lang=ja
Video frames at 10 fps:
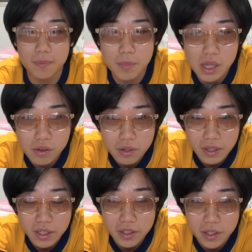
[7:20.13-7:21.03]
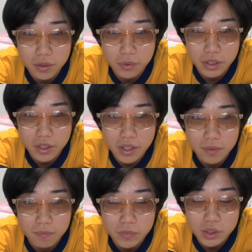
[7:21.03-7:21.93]
メッシュにはなってないと思うんだよね、
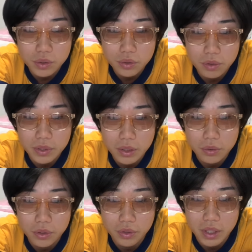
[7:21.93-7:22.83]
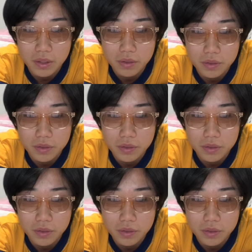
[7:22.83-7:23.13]
うん、だそういうところもかっこいいよね、